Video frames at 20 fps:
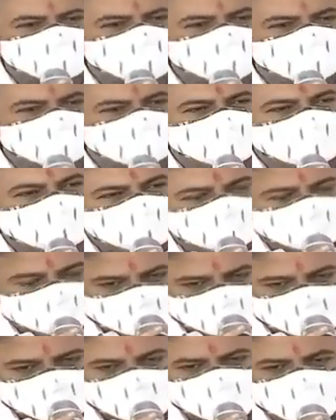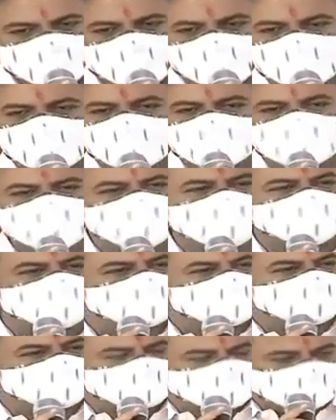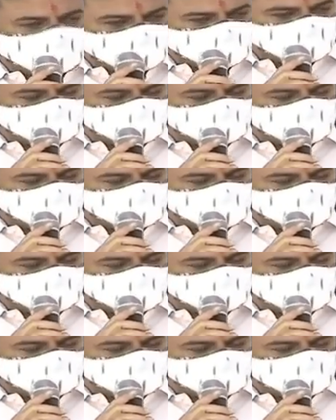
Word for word: ఇప్పుడు మేము రెండు రోడ్లు ఏవైతే ఇనాగ్రేట్ చేసి ఇక్కడికి వచ్చామో